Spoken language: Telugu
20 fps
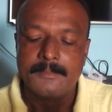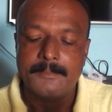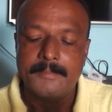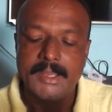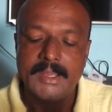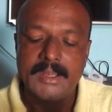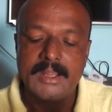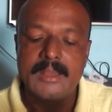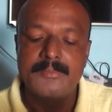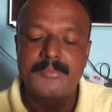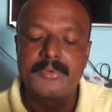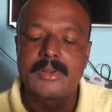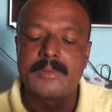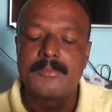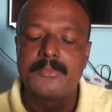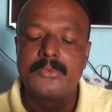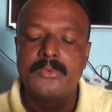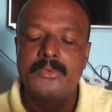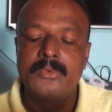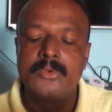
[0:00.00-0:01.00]

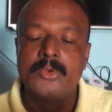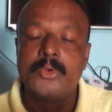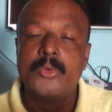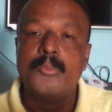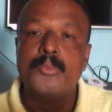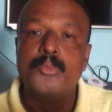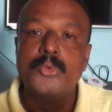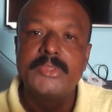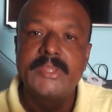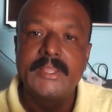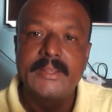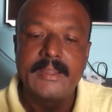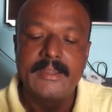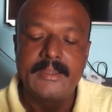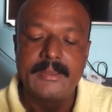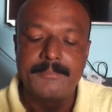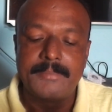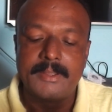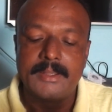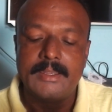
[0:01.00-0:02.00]
మేళాపురము
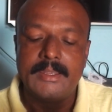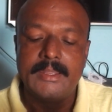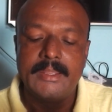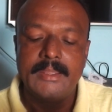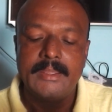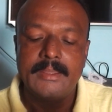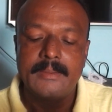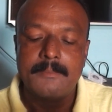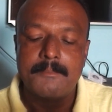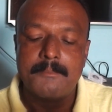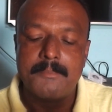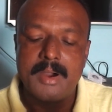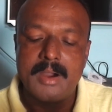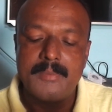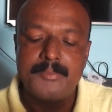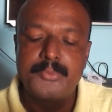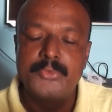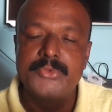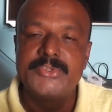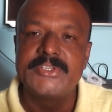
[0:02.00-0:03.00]
ముద్దిరెడ్డిపల్లి
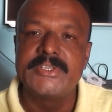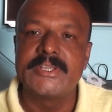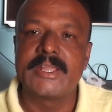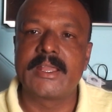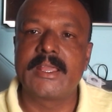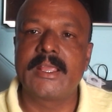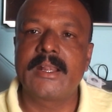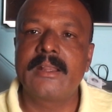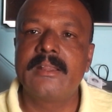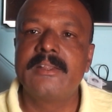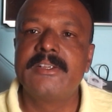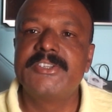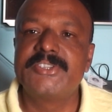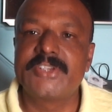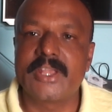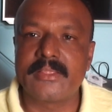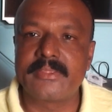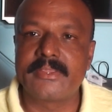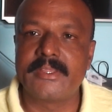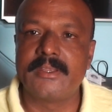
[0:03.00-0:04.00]
బాపూజీ నగర్
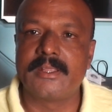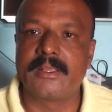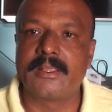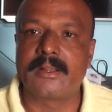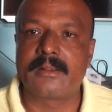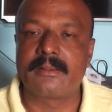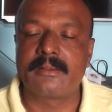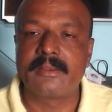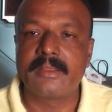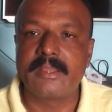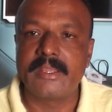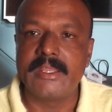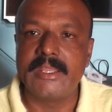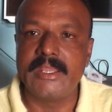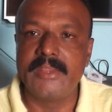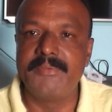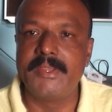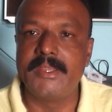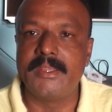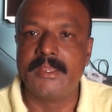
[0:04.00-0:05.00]
శాంతినగర్
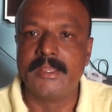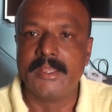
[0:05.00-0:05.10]
ఇవి